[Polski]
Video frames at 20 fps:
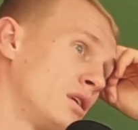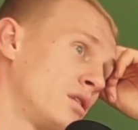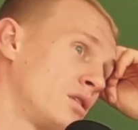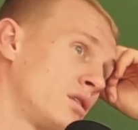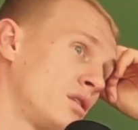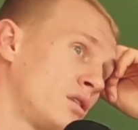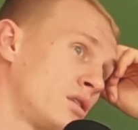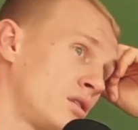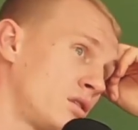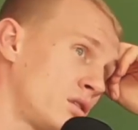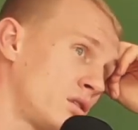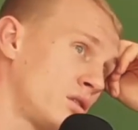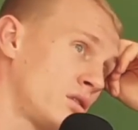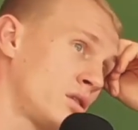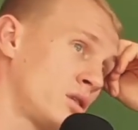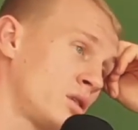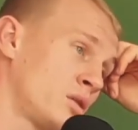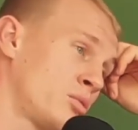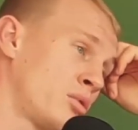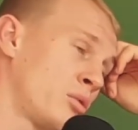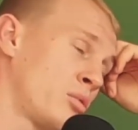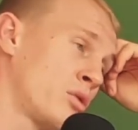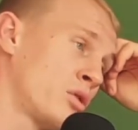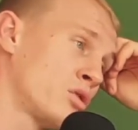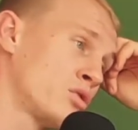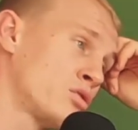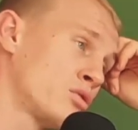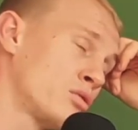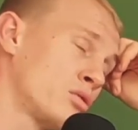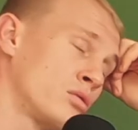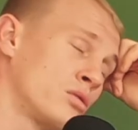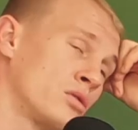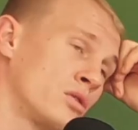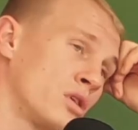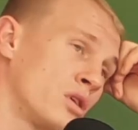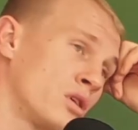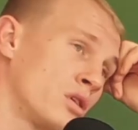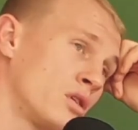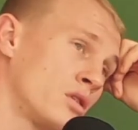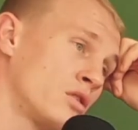Yy, po prostu
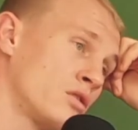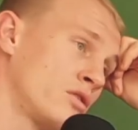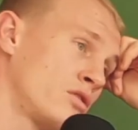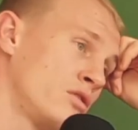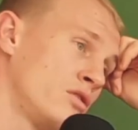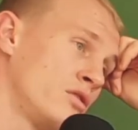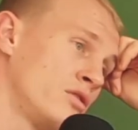no,